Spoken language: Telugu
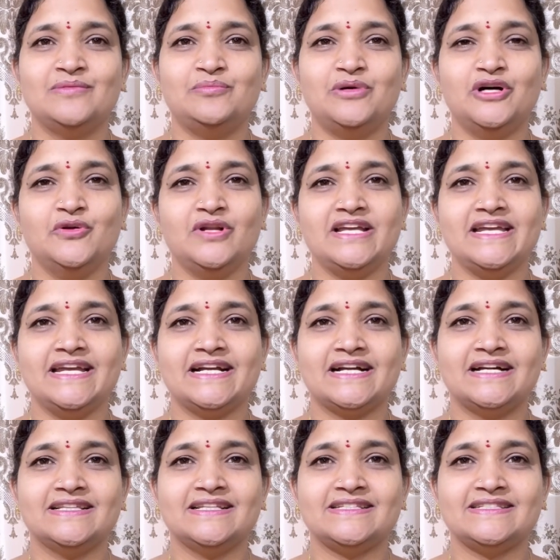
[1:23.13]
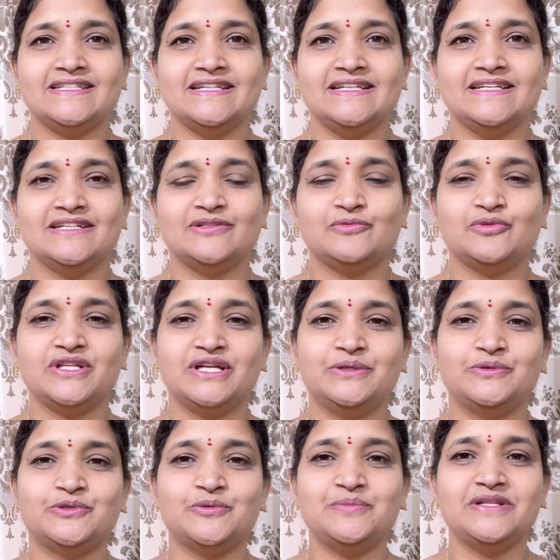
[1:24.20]
బహుళ ఏకాదశి ఉదయం
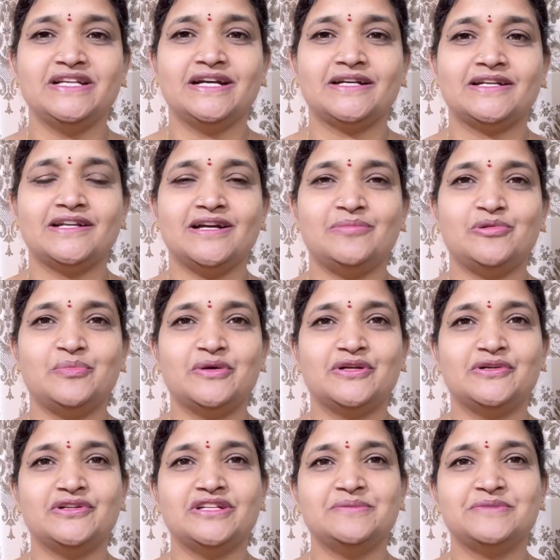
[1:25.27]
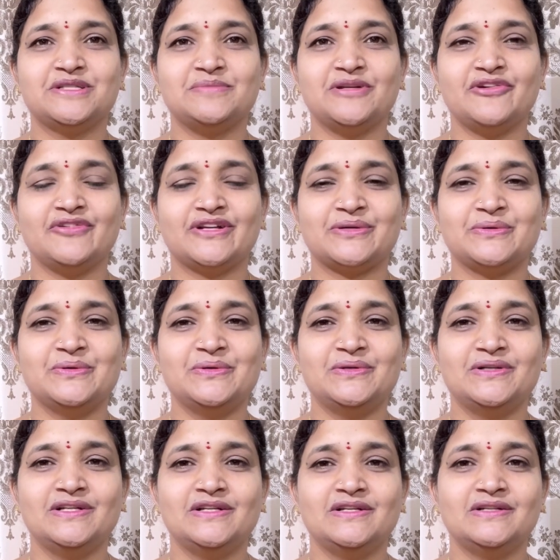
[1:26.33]
తొమ్మిది గంటల ముప్పై రెండు నిమిషముల వరకు
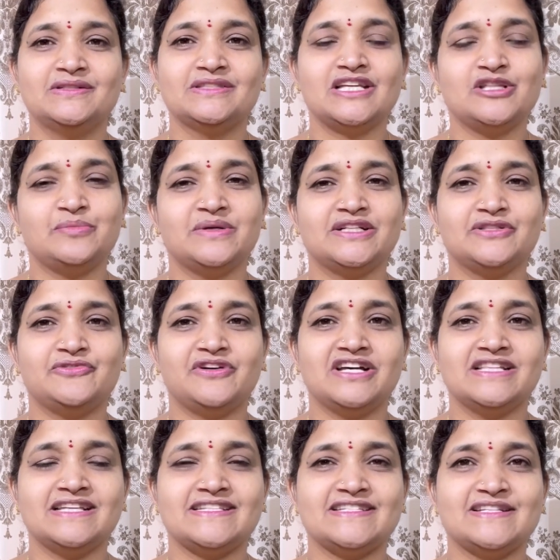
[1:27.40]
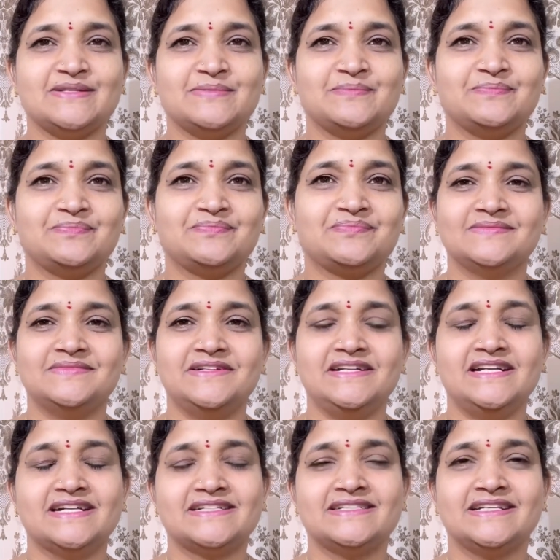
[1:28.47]
తదుపరి ద్వాదశి
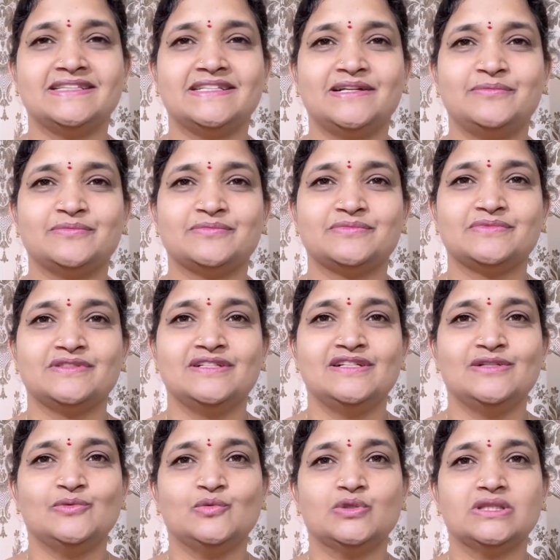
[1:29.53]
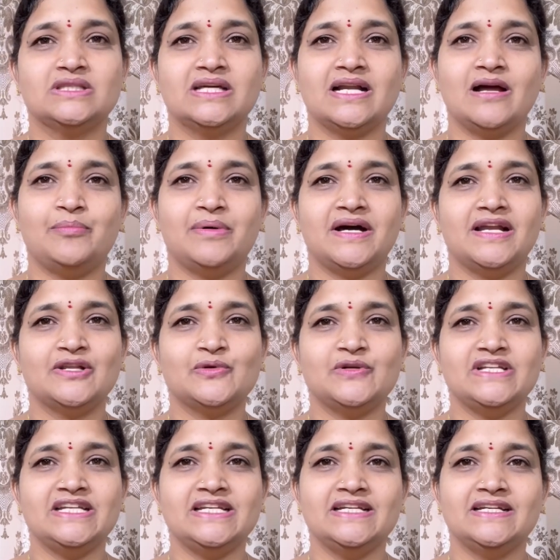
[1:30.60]
నక్షత్రం ఉత్తర
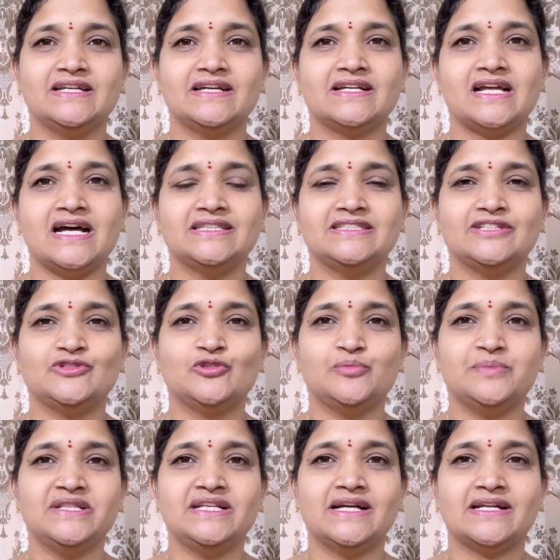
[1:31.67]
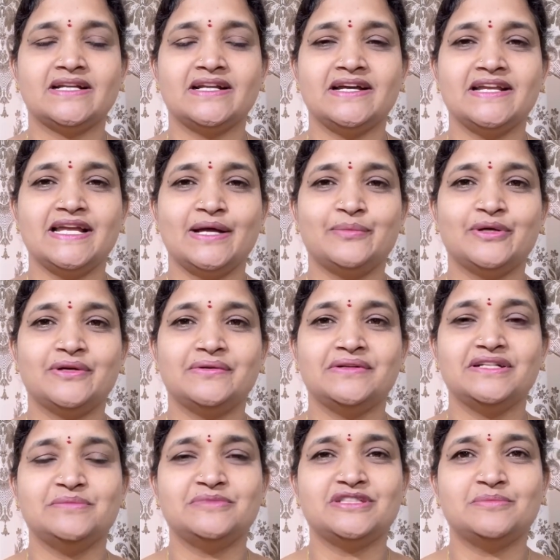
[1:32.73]
పాల్గొని రాత్రి తొమ్మిది గంటల యాభై రెండు
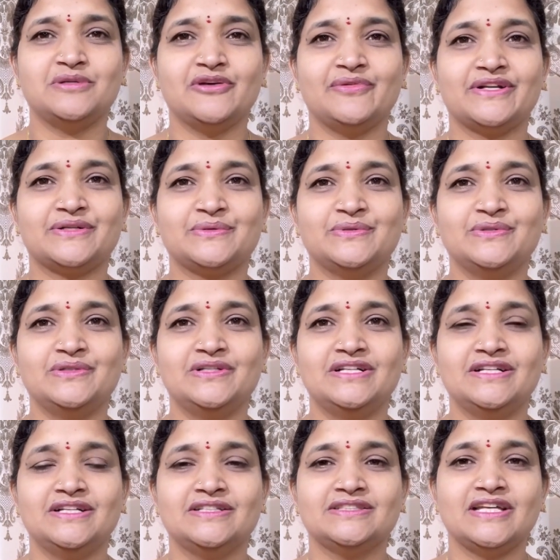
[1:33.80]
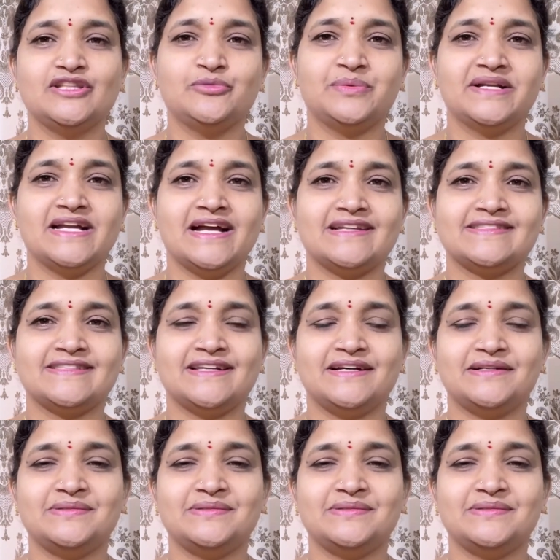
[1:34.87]
నిమిషముల వరకు తదుపరి హస్త